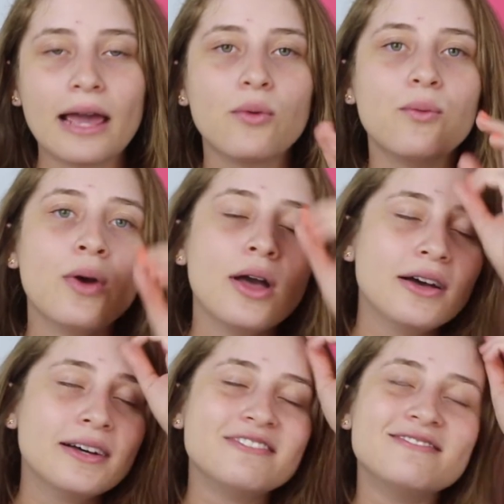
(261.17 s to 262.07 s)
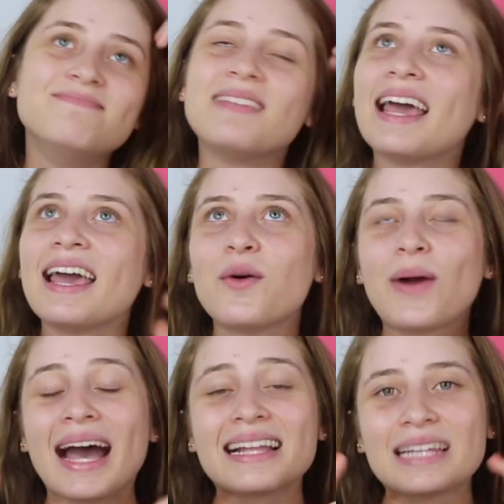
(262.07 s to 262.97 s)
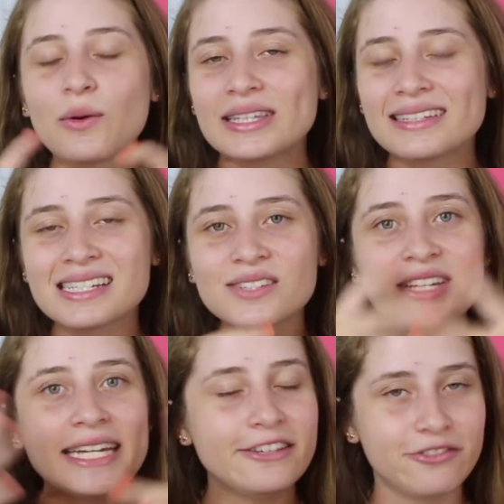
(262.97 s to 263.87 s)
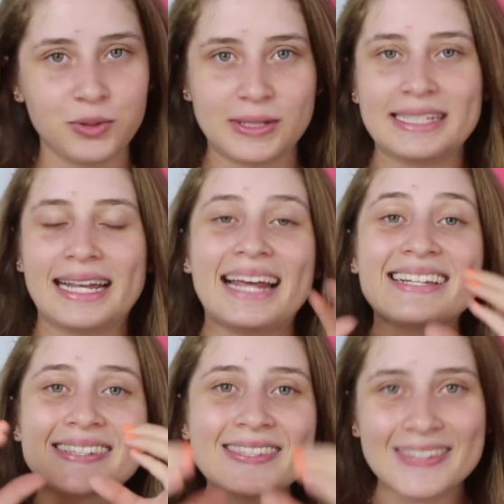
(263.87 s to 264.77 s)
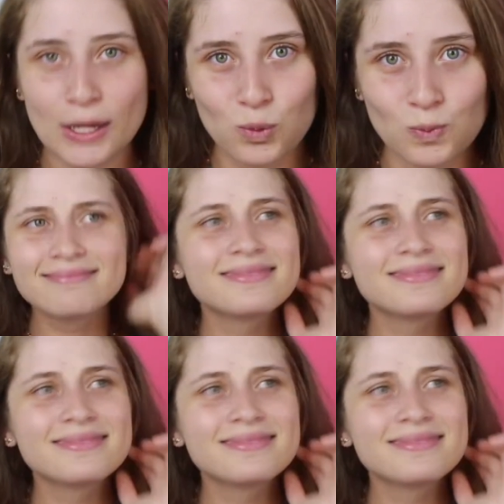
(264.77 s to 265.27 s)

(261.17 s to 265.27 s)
É um é um cartão intransferível, assim, ele é seu.